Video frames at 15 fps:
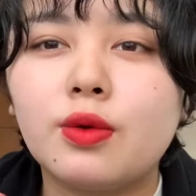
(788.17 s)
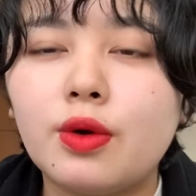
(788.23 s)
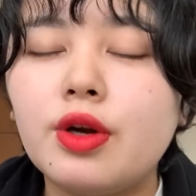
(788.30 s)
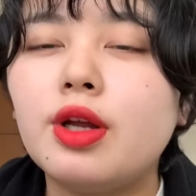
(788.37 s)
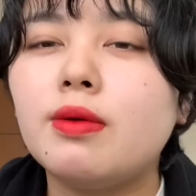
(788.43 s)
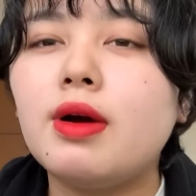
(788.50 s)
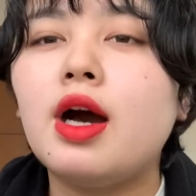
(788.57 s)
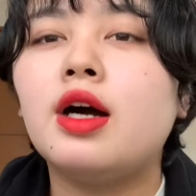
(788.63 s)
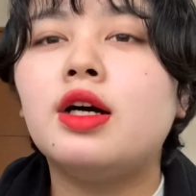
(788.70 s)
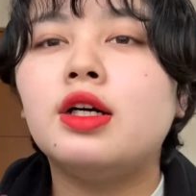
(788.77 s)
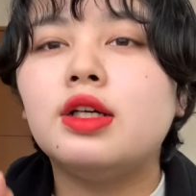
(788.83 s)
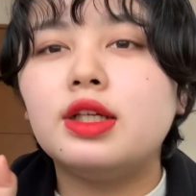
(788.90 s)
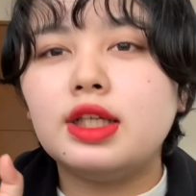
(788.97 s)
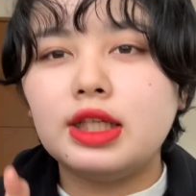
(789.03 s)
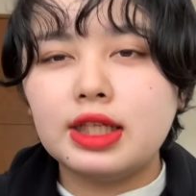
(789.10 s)
これは、
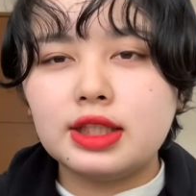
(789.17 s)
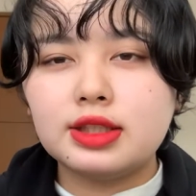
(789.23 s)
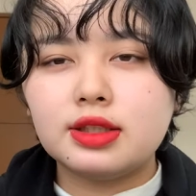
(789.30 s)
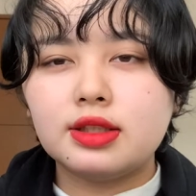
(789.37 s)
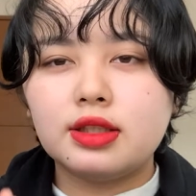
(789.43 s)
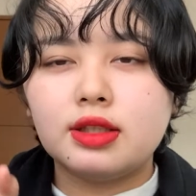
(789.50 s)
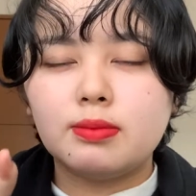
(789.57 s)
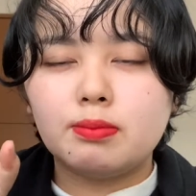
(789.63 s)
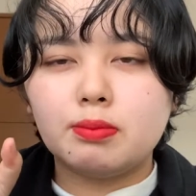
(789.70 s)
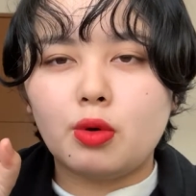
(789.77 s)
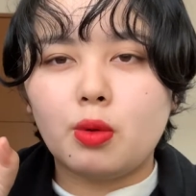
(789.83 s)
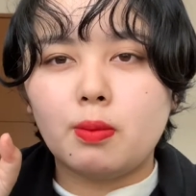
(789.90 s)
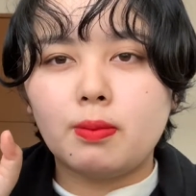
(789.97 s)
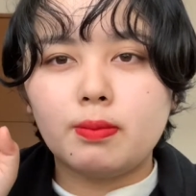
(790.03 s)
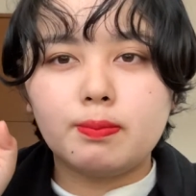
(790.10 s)
い、も
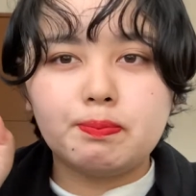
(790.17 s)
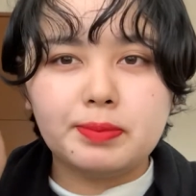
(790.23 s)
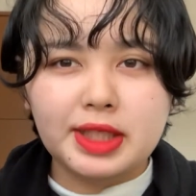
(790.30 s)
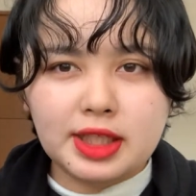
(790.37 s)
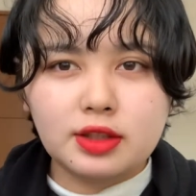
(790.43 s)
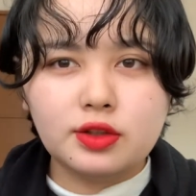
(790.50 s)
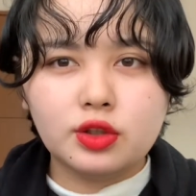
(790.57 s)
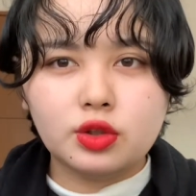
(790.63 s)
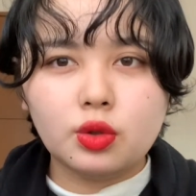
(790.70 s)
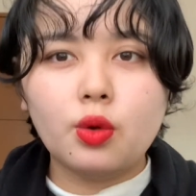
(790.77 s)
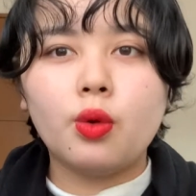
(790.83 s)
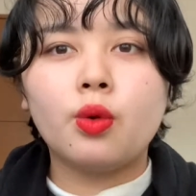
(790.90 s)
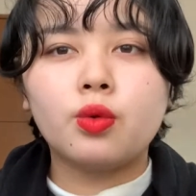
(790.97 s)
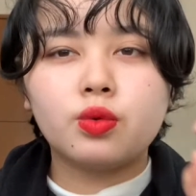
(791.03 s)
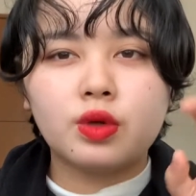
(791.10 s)
う、ピンク
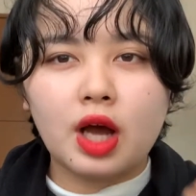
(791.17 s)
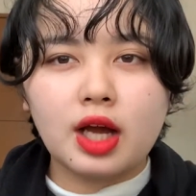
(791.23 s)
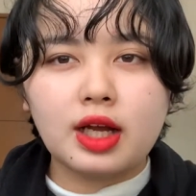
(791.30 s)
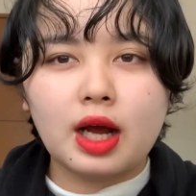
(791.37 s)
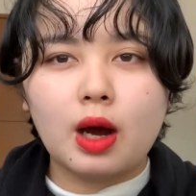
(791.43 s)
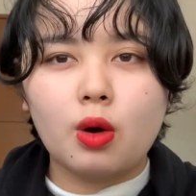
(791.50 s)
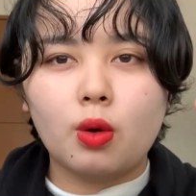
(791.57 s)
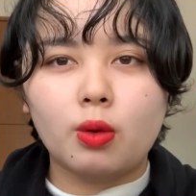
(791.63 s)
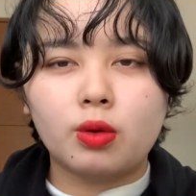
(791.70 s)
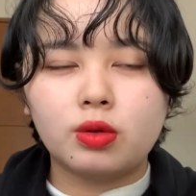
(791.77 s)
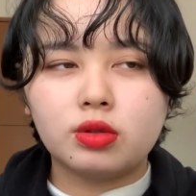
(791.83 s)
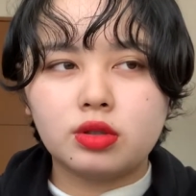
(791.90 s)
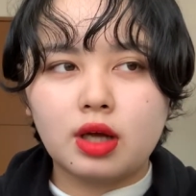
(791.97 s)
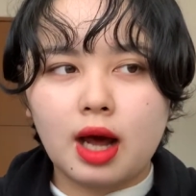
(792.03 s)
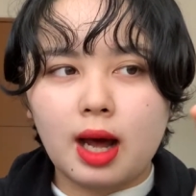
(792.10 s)
と赤を
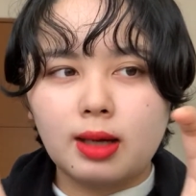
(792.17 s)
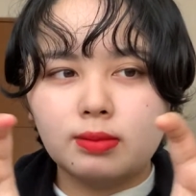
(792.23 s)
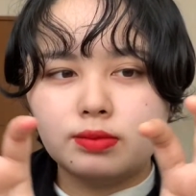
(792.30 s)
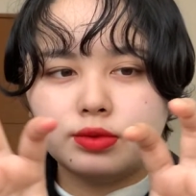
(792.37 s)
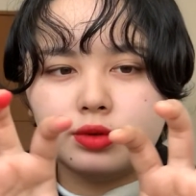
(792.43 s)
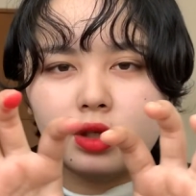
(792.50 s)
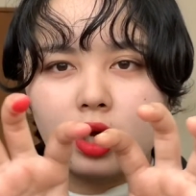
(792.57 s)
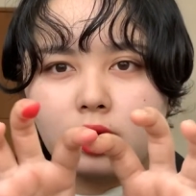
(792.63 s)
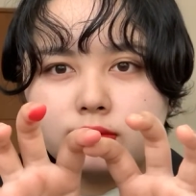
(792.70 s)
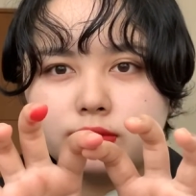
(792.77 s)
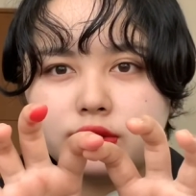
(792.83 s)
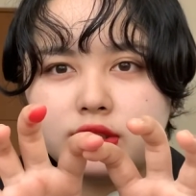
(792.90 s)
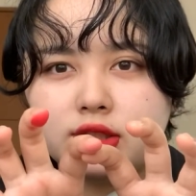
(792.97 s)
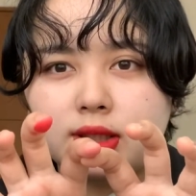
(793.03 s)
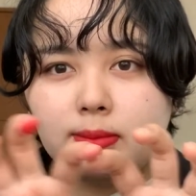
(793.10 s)
半分半
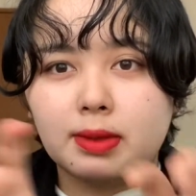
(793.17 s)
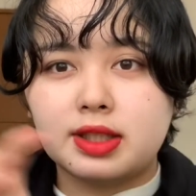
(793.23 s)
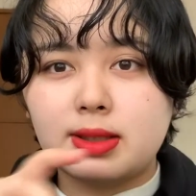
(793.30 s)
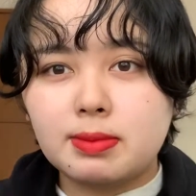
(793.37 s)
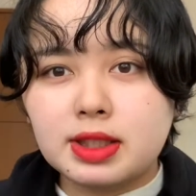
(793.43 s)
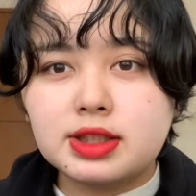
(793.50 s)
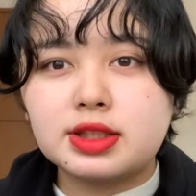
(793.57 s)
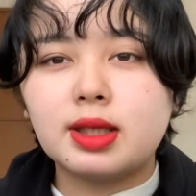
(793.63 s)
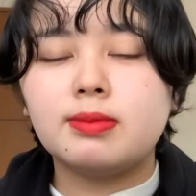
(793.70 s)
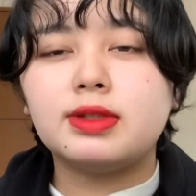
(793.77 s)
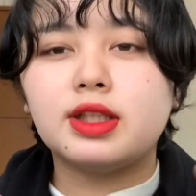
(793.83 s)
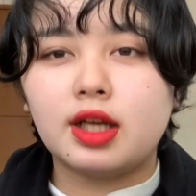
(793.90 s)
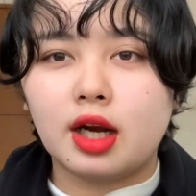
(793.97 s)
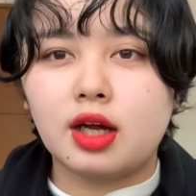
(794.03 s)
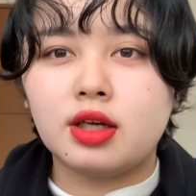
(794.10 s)
分にして混ぜましたみ
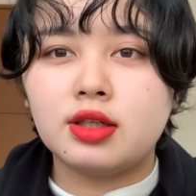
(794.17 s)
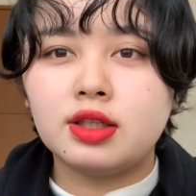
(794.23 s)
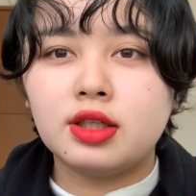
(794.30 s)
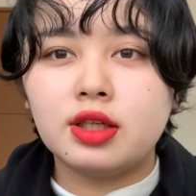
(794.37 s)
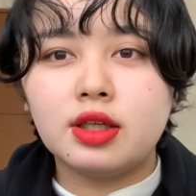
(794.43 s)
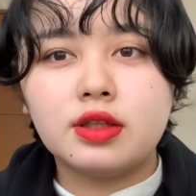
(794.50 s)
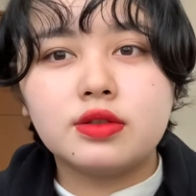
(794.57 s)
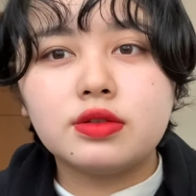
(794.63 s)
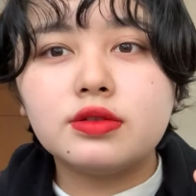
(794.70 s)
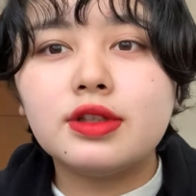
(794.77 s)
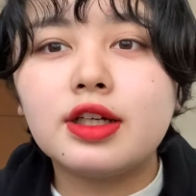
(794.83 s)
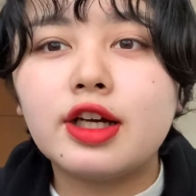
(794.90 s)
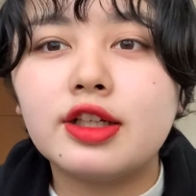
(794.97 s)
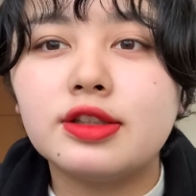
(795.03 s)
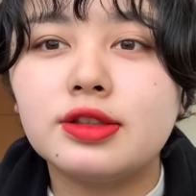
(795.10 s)
たいな。そんな
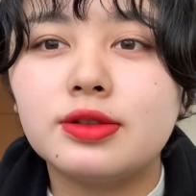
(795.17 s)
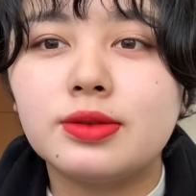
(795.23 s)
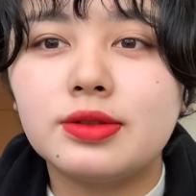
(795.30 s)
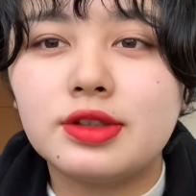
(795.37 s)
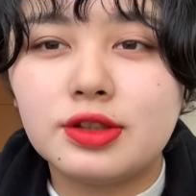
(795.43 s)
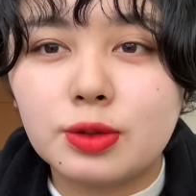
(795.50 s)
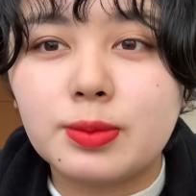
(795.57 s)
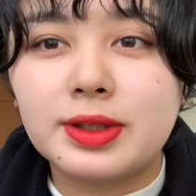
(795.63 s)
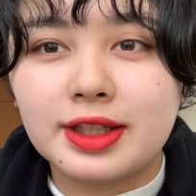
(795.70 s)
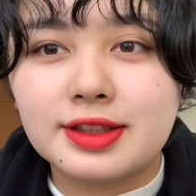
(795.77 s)
感じの色味で